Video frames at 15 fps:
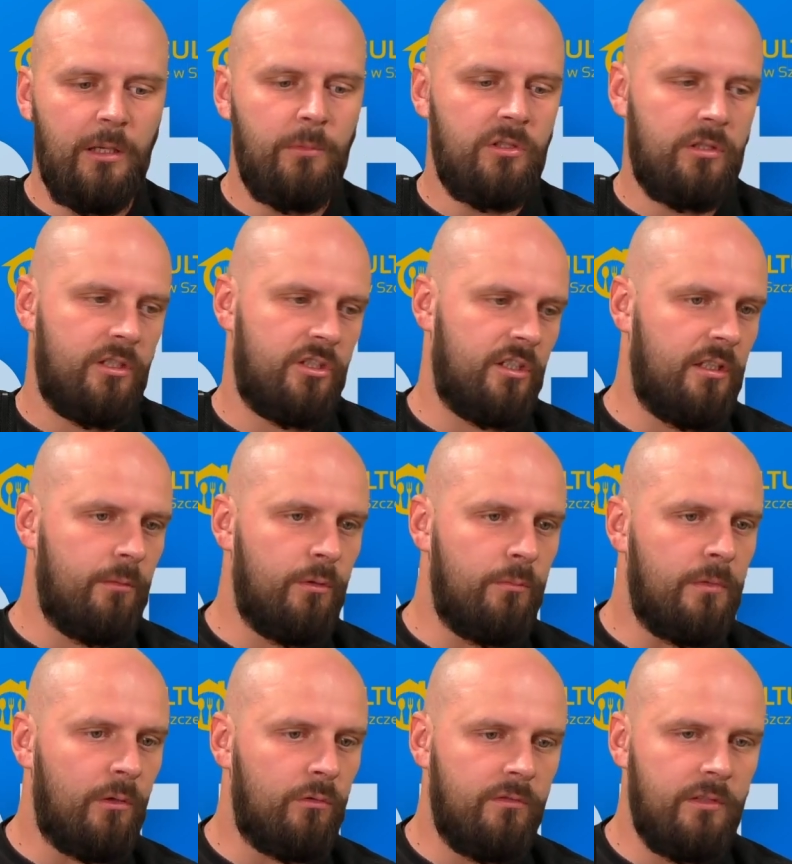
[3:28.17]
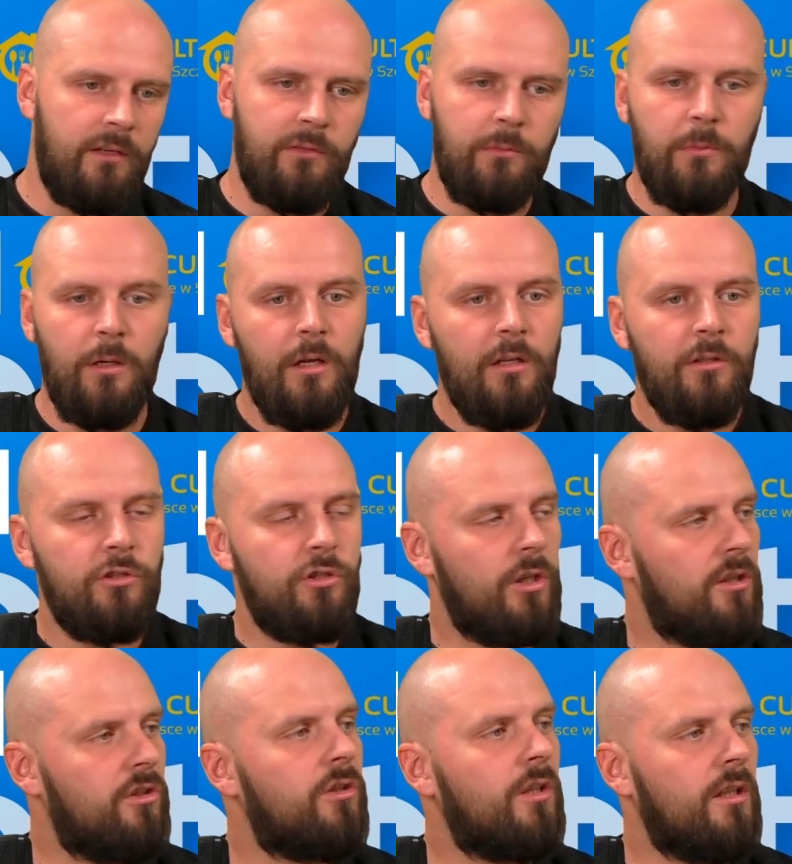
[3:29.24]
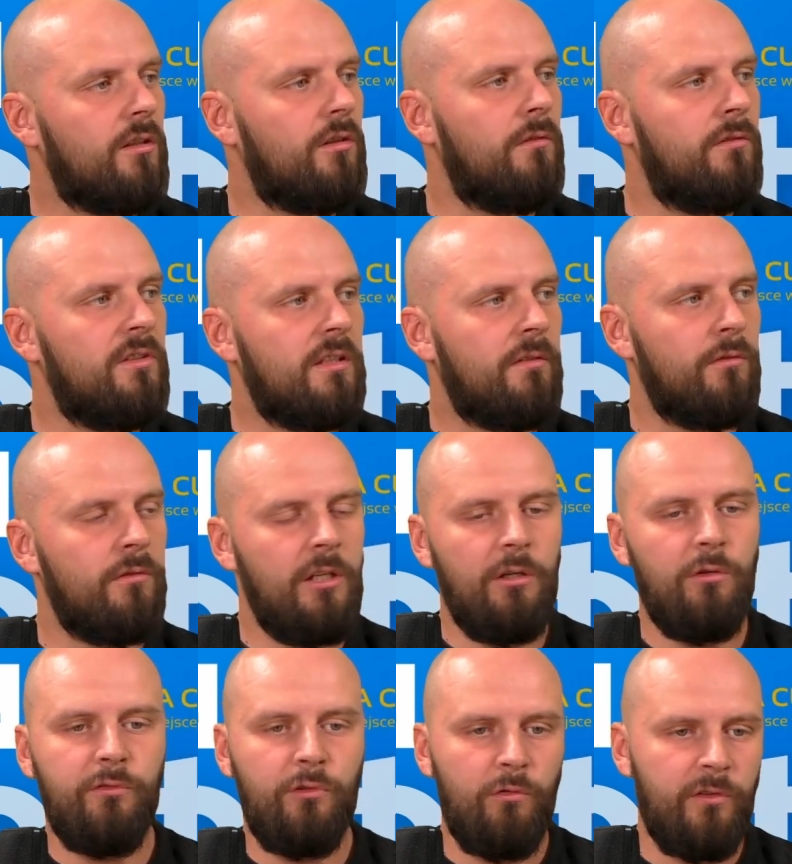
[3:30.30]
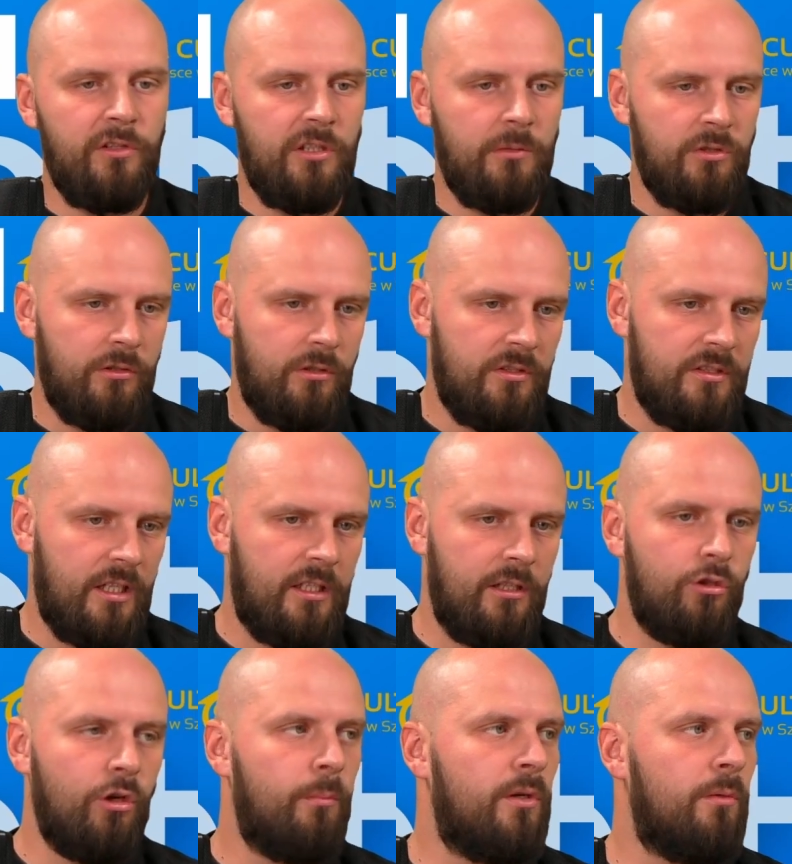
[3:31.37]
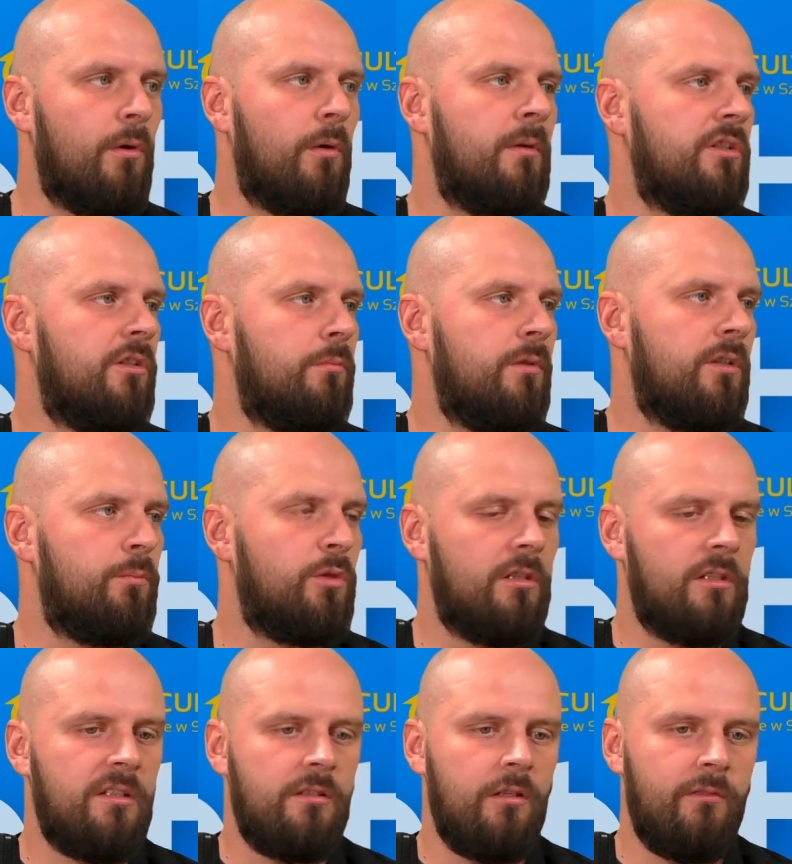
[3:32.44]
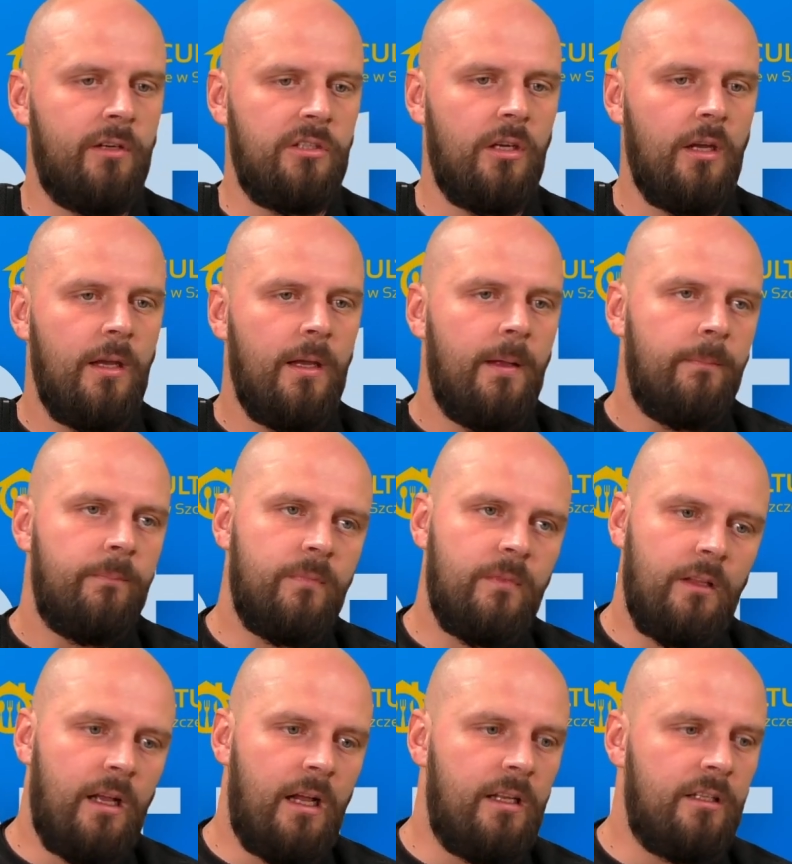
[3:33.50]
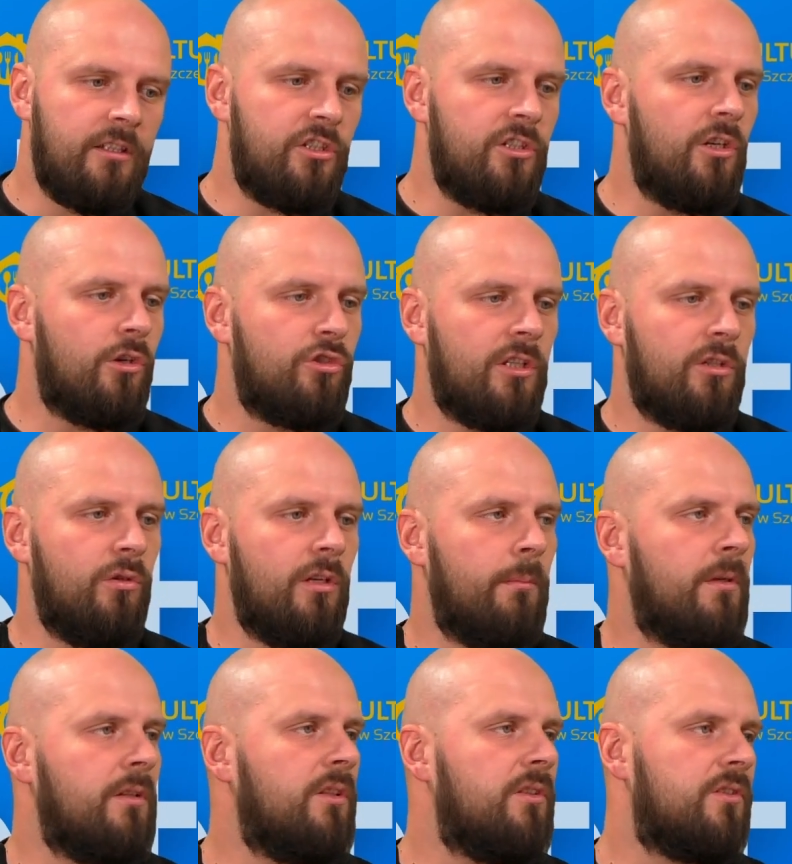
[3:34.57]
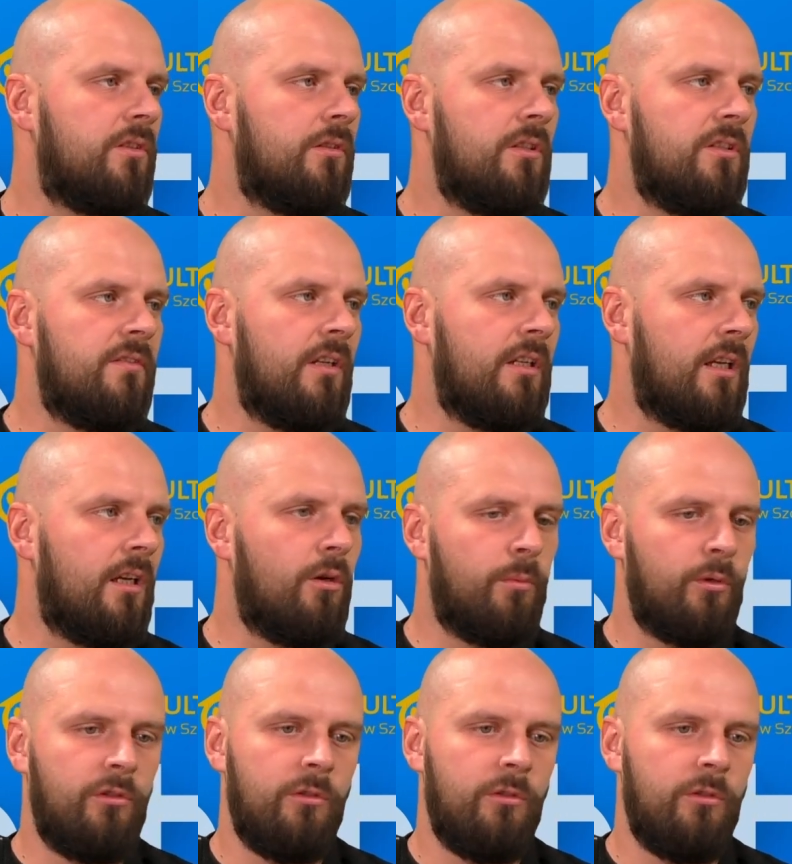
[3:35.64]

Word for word: Myślę, że gdybym miał, nie wiem, trzech, czterech nowych zawodników, to uważam, że to jest taki dobry moment, żeby ich przetestować, no, ale też nie oczekujemy nic, nic wielkiego po tym